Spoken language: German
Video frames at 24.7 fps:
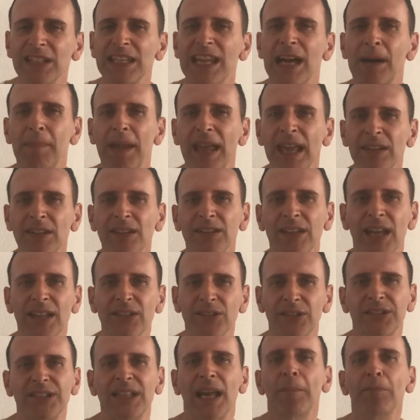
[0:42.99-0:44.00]
die am Ende dann
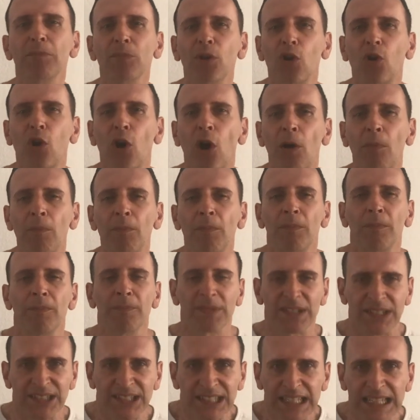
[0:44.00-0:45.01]
zusammengekommen
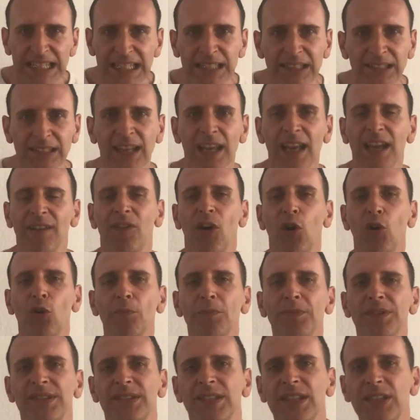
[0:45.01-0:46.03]
sind,
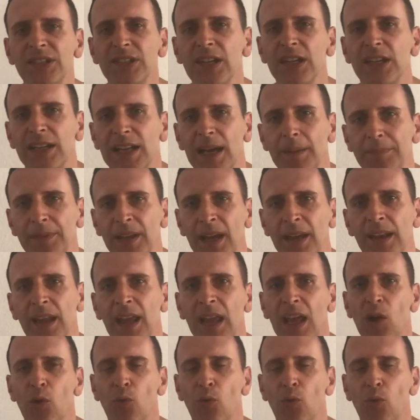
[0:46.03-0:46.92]
warum es nicht geklappt hat.